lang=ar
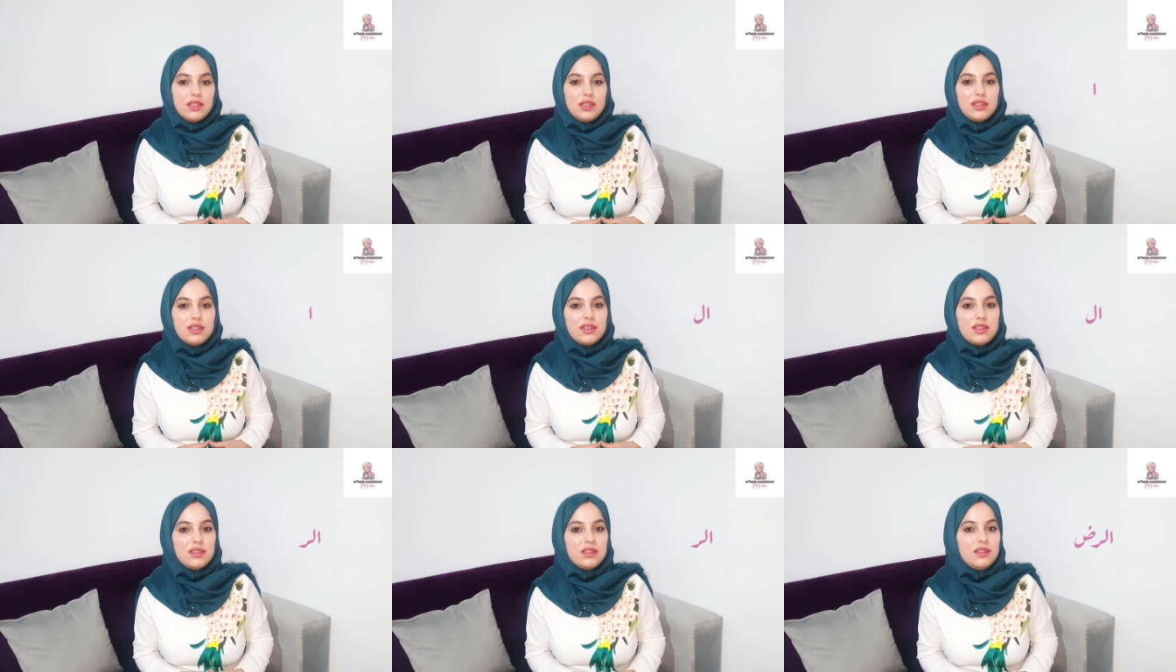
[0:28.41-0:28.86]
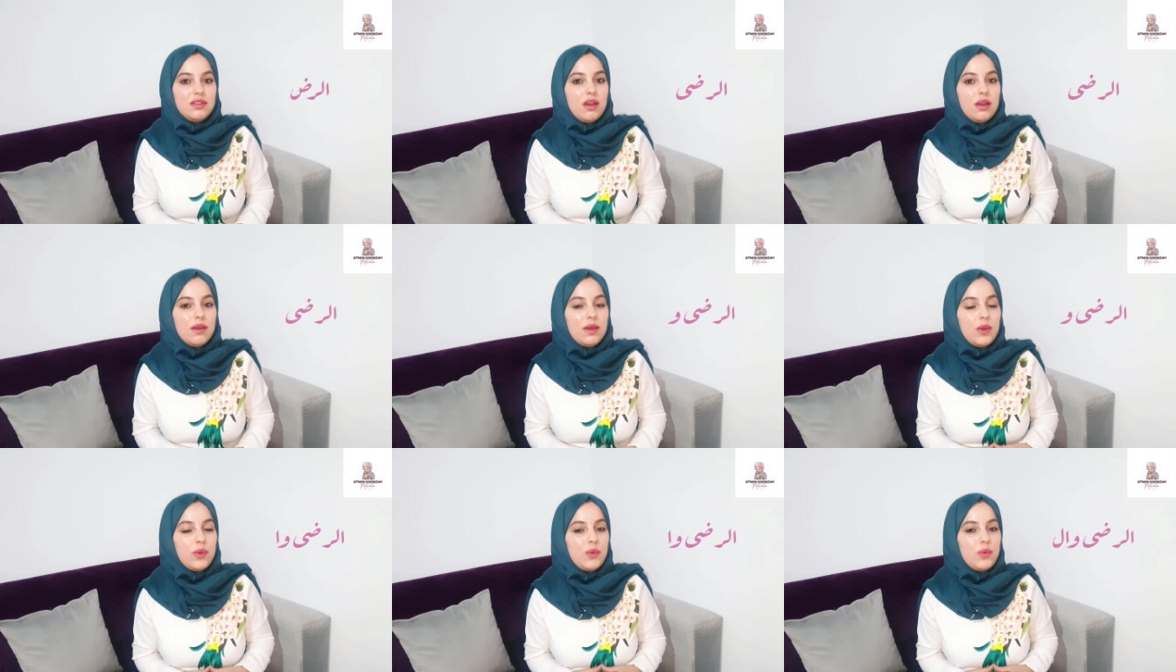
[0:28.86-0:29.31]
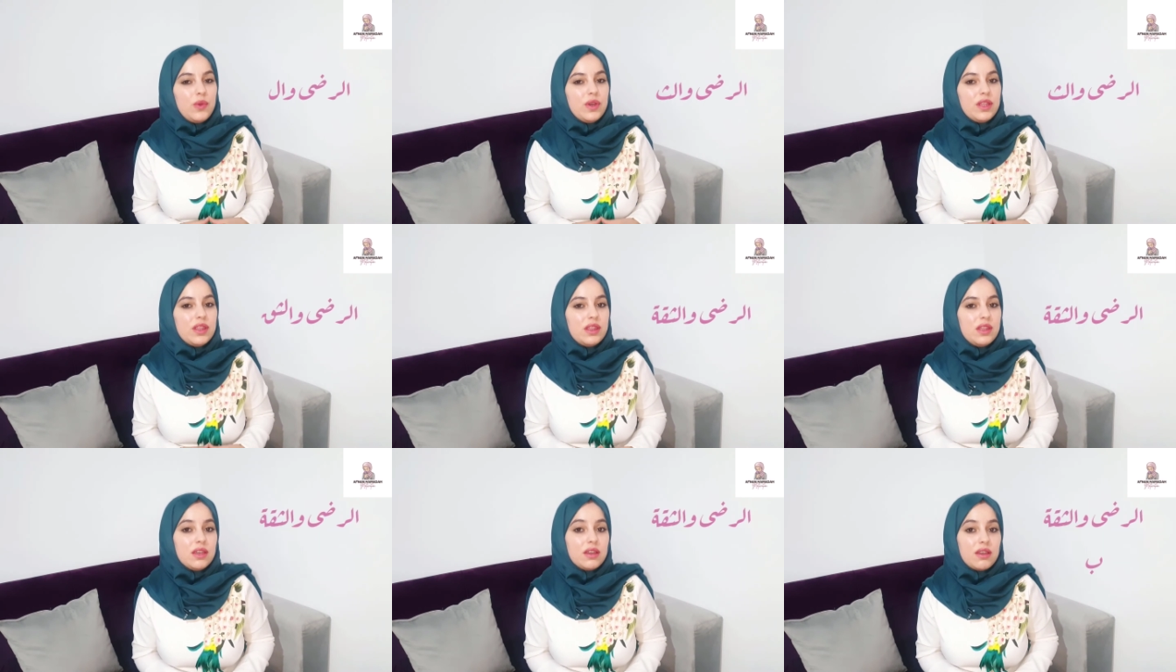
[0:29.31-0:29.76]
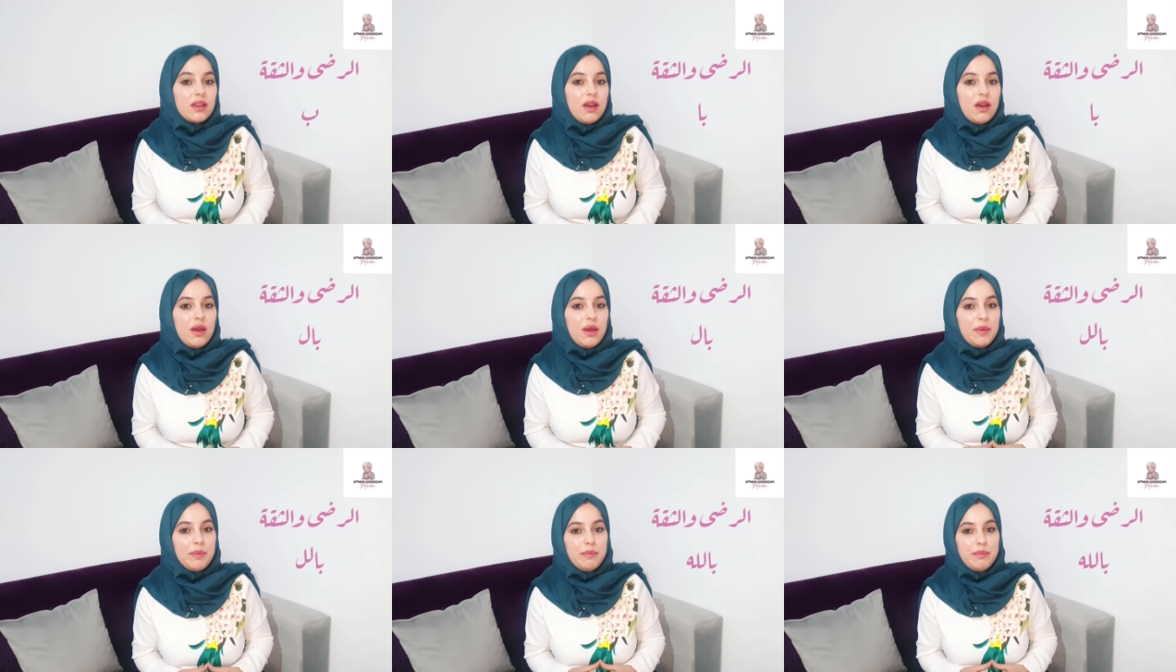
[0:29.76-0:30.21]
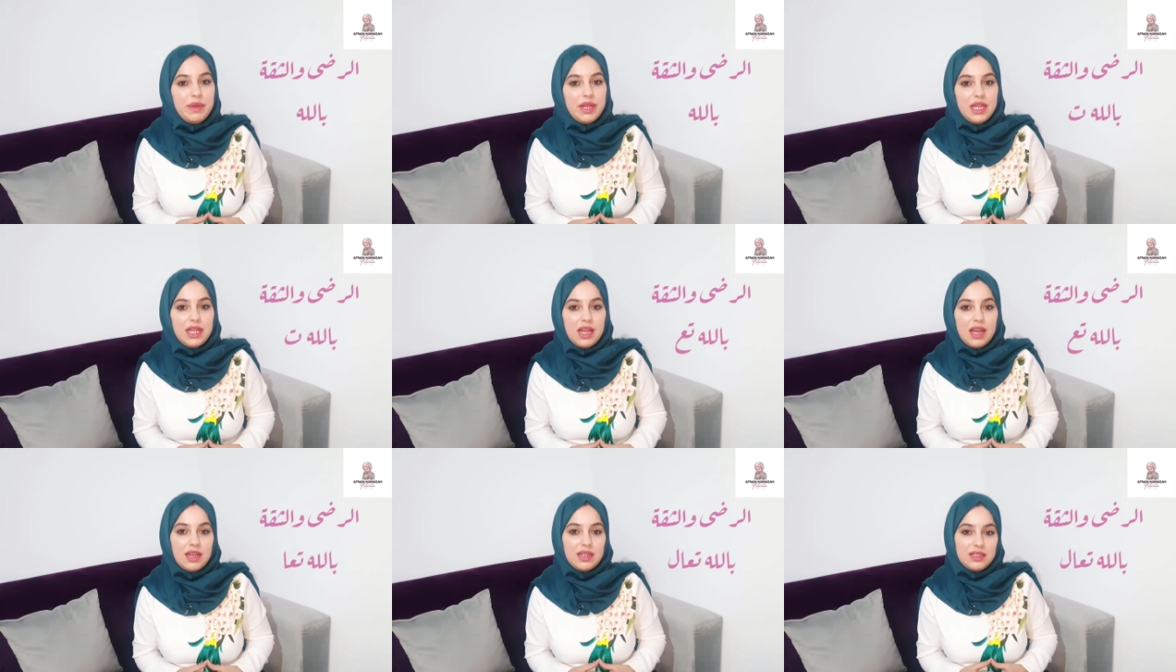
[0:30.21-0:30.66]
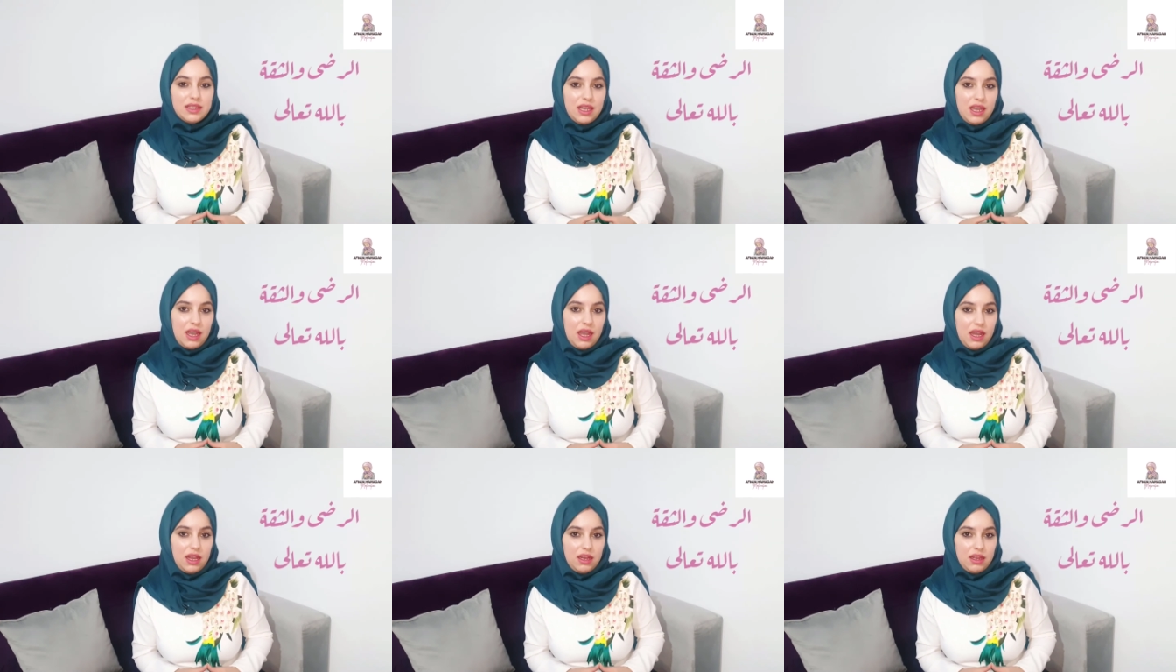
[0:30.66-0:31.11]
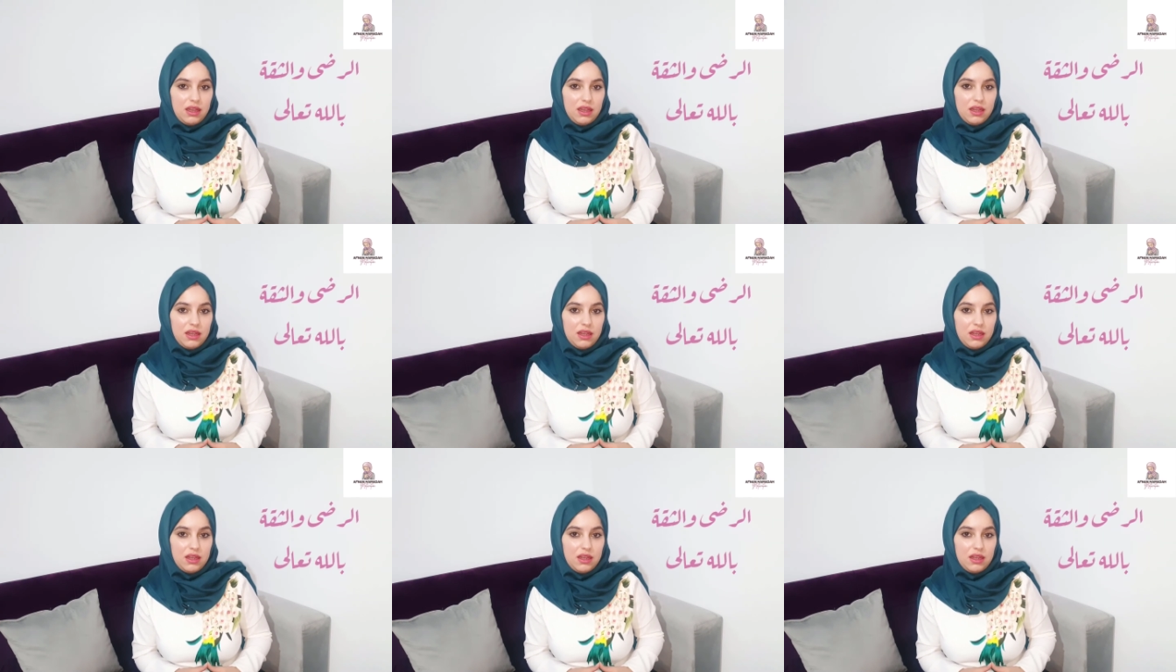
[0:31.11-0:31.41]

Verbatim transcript: الرضا والثقة بالله تعالى